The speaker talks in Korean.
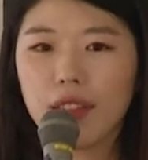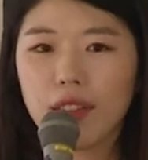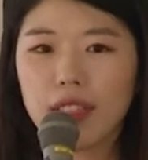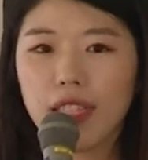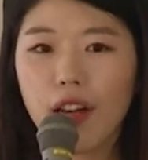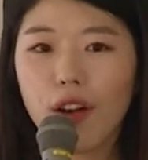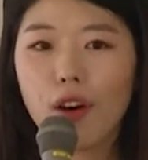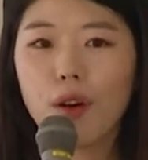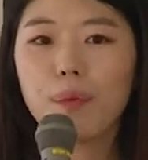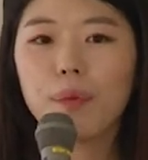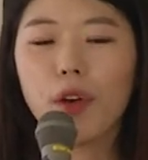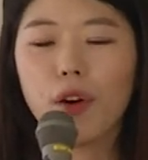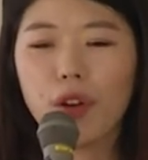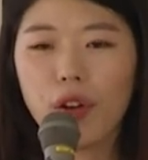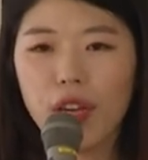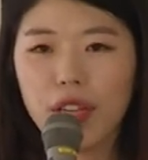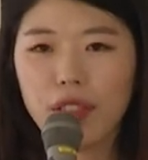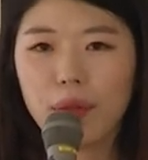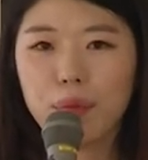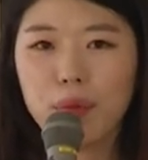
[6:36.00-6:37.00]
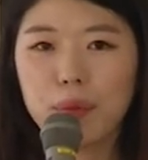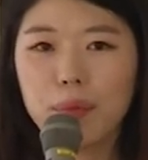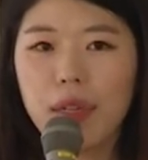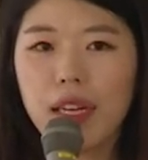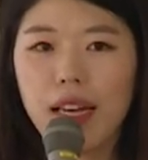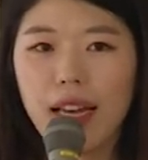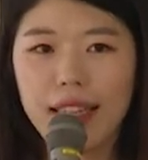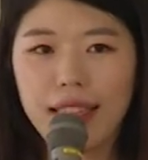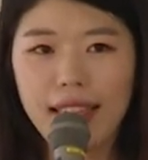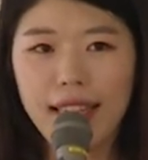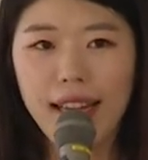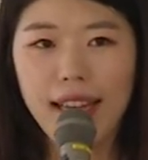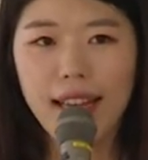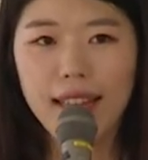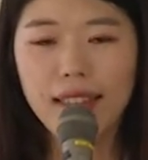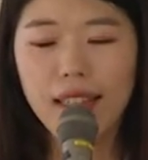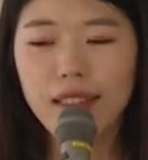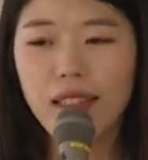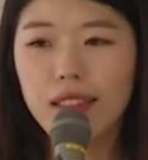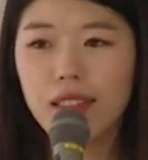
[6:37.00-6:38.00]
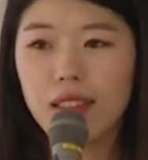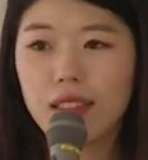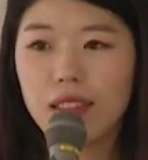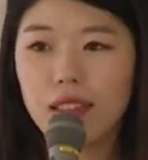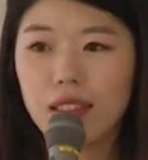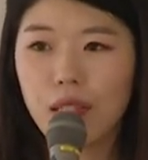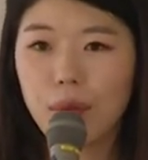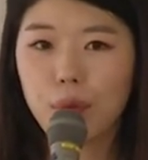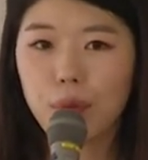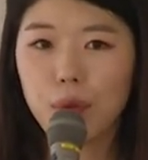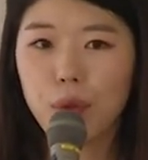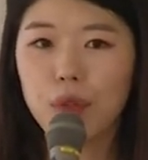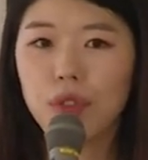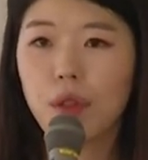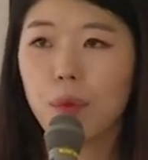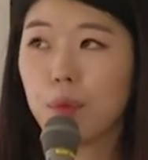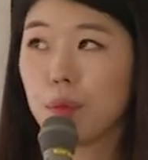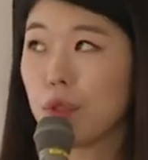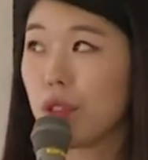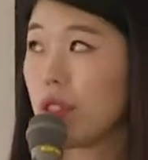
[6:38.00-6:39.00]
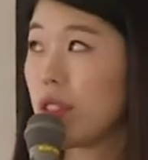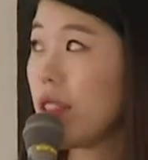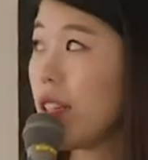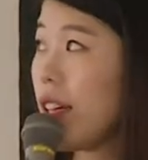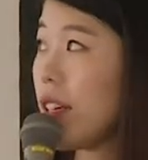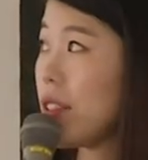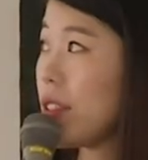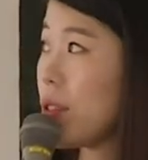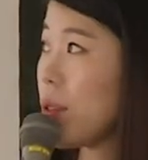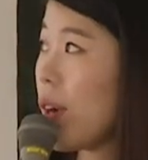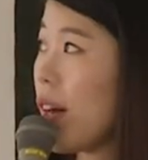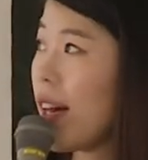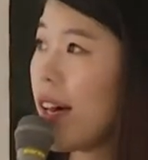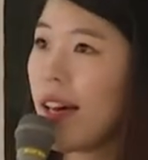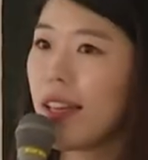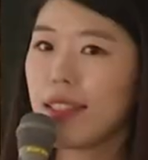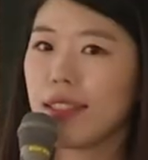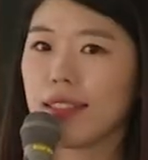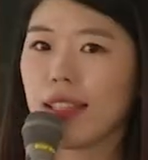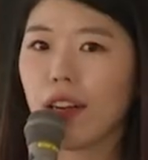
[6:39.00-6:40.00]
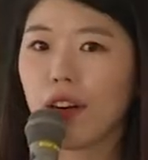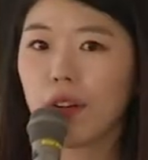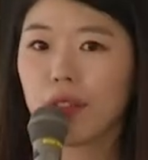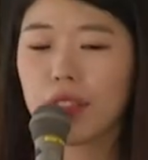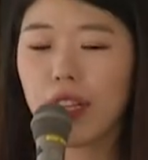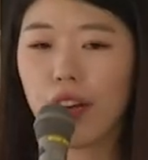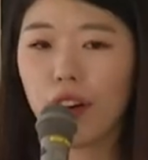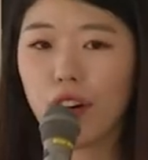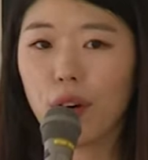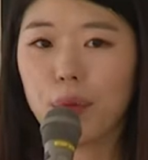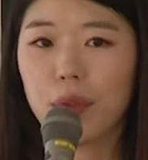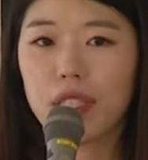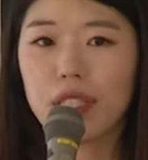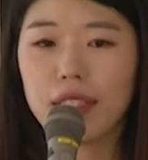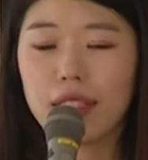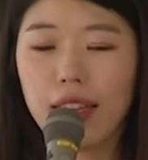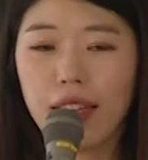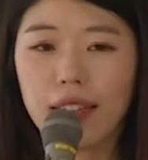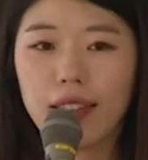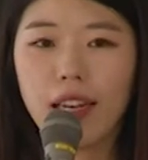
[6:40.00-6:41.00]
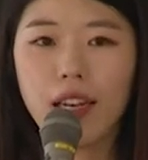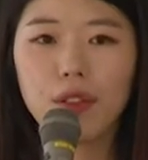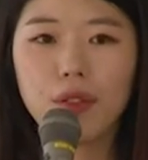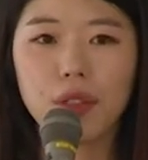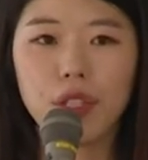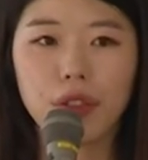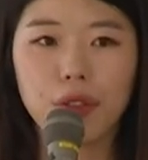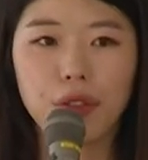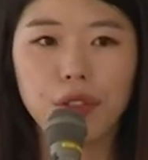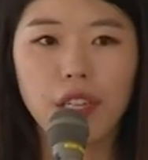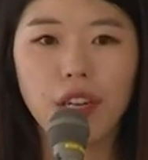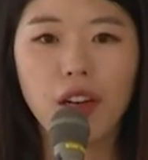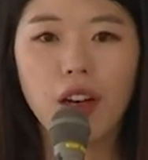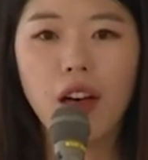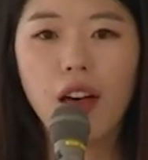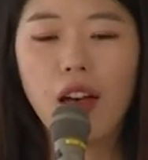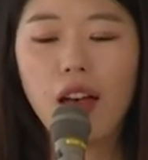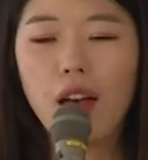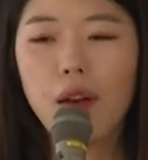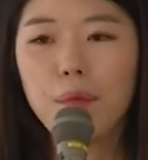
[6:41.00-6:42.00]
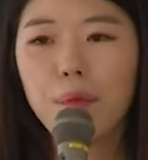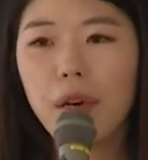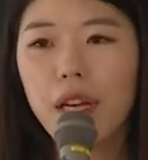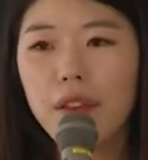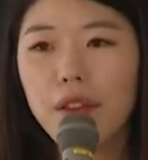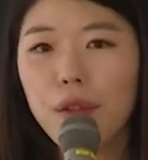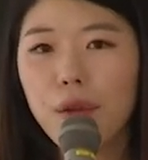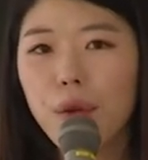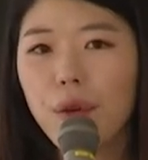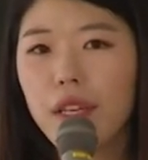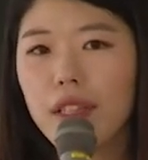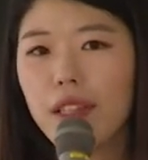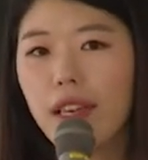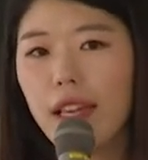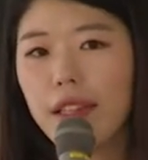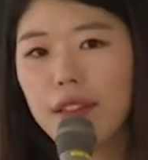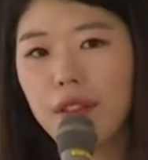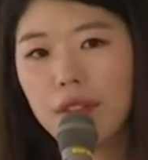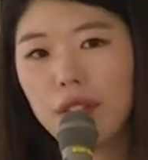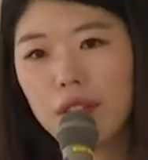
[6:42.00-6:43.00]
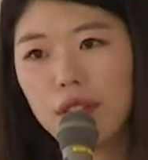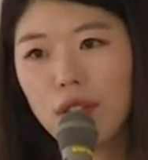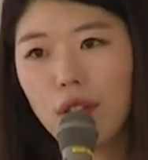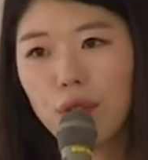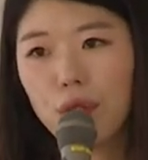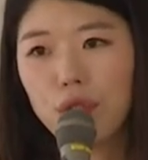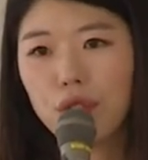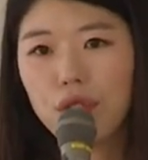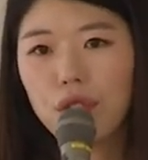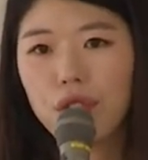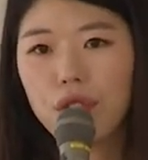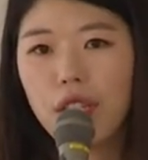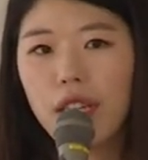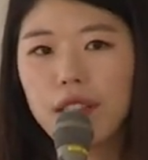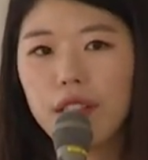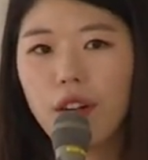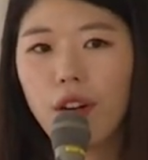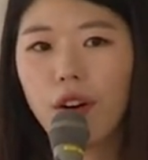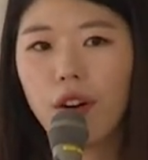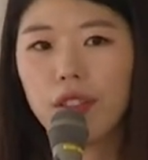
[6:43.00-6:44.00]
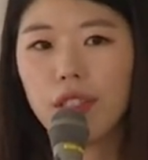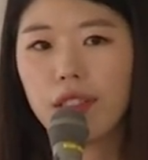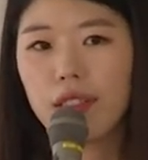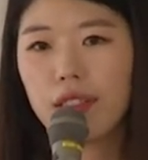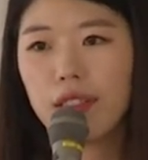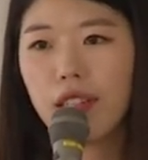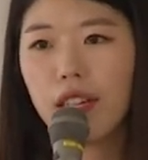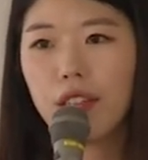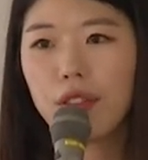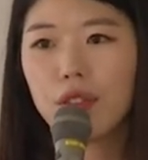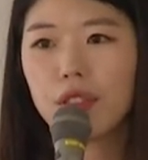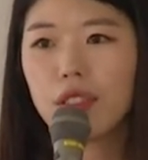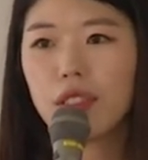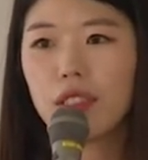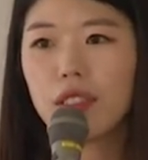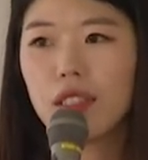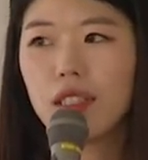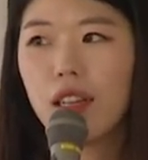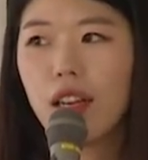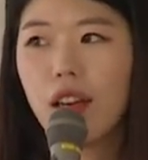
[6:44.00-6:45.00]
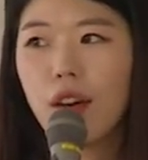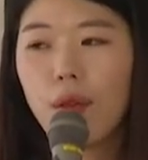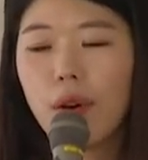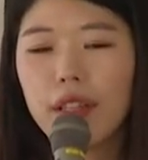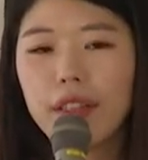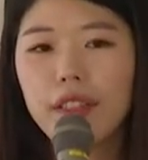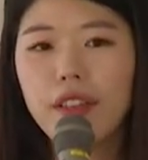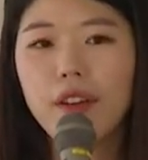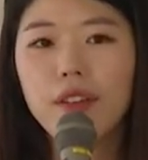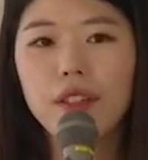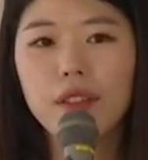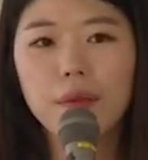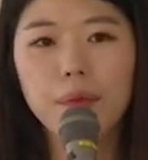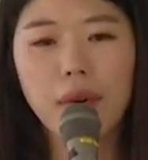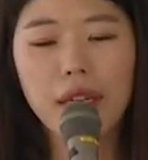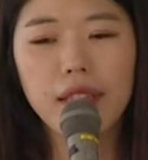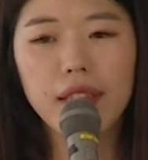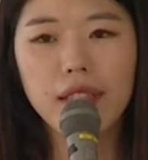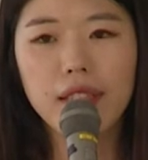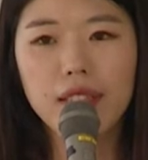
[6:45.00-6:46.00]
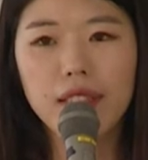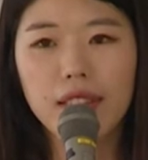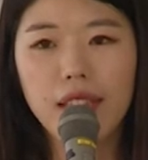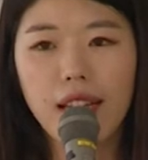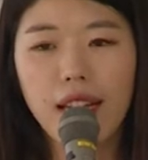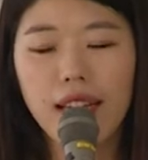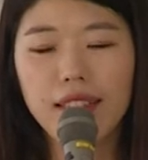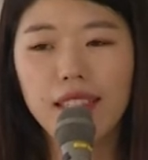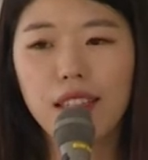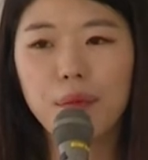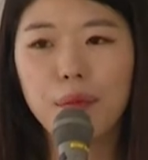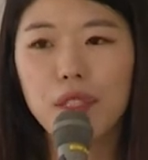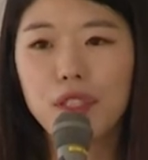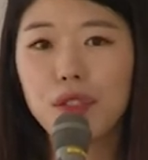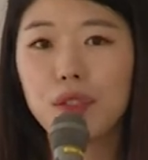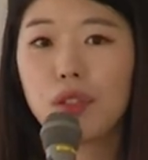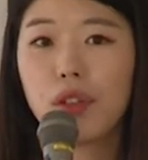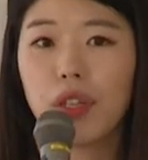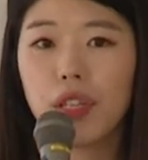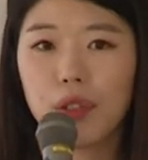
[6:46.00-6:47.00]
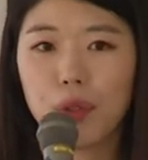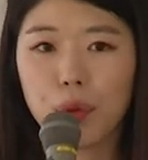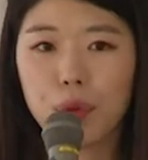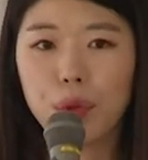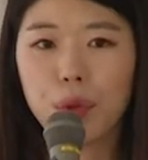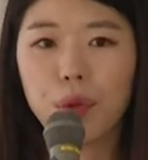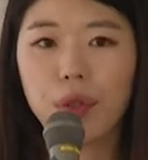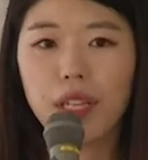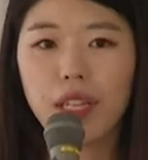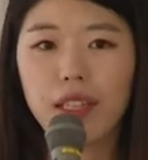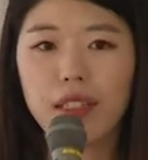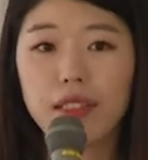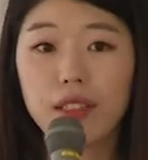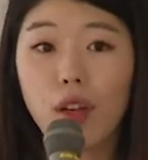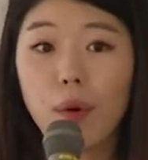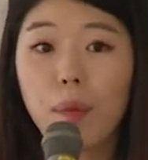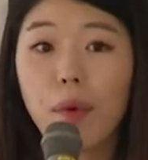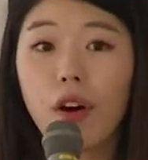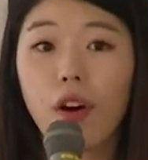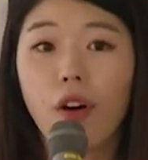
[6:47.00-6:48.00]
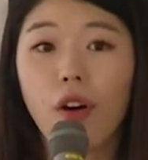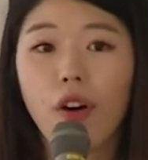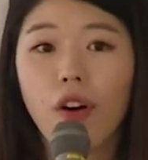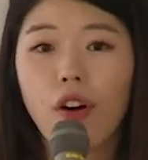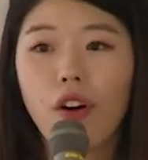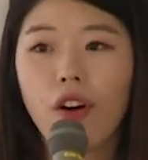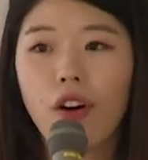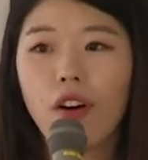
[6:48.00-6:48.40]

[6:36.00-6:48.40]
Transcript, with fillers: 사업 영역에서뿐만 아니라 사내 시스템도 전부 클라우드화하는 작업을 진행을 하고 있고요. 판교에 데이터 센터 구축을 해서 클라우드 환경을 만드는 데 가장 필수적인 요소인 서버,